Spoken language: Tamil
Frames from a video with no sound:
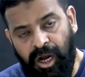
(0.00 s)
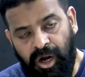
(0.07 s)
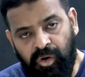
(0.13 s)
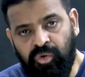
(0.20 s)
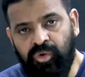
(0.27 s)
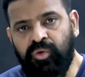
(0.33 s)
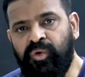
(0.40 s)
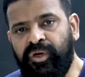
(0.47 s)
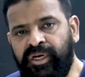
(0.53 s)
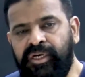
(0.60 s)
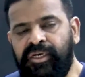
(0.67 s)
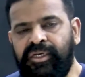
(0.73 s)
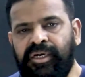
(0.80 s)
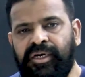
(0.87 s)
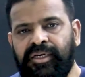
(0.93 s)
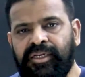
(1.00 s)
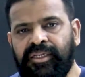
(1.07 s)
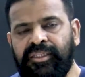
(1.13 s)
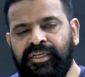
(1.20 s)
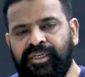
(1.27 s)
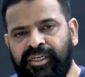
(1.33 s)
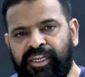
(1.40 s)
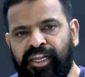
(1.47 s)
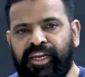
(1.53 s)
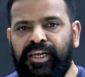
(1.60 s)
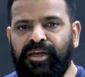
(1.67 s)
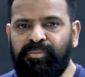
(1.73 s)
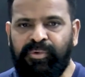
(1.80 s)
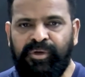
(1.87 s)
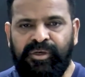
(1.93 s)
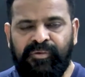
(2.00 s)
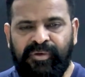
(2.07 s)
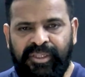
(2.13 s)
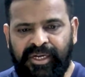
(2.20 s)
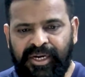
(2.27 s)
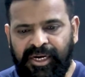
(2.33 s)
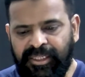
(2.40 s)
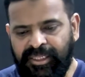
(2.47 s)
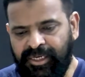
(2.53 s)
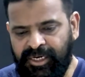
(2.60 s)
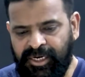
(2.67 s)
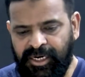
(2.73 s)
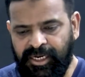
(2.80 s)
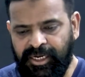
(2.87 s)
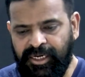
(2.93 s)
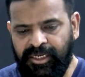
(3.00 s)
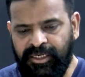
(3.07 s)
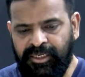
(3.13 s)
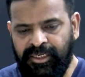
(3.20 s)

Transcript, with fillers: ஆல் ஓவர் இந்தியாவிலேருந்து நிறைய பேர் வந்து கலந்துக்கிறாங்க